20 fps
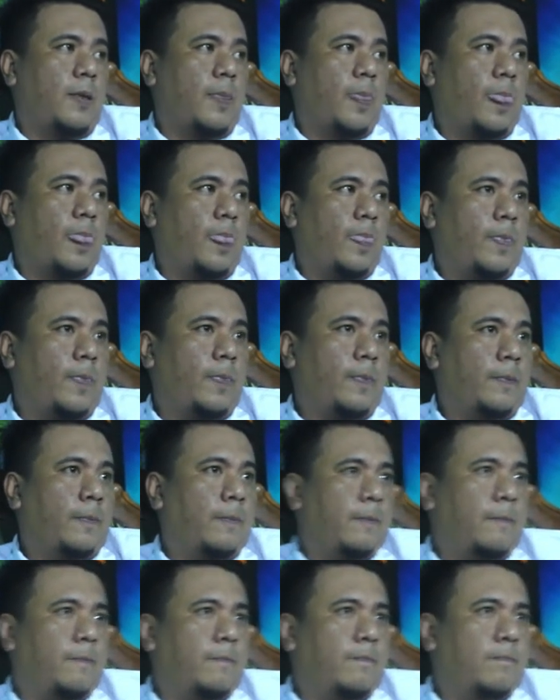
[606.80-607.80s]
Poinnya
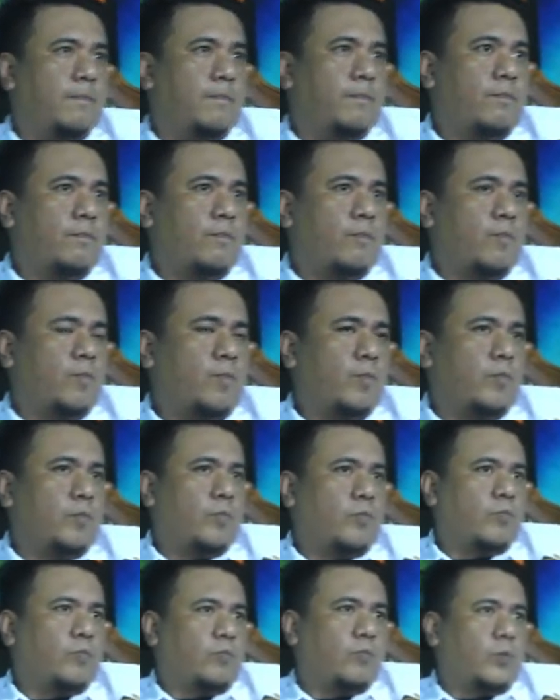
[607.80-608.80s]
PWI
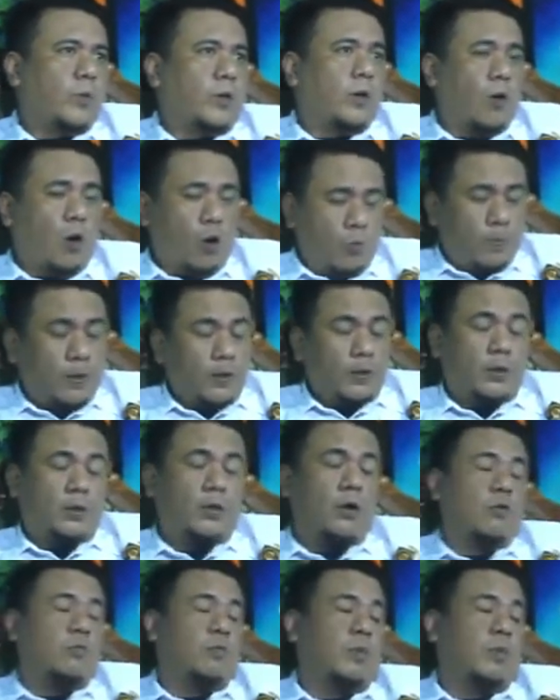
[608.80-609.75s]
open. Open kita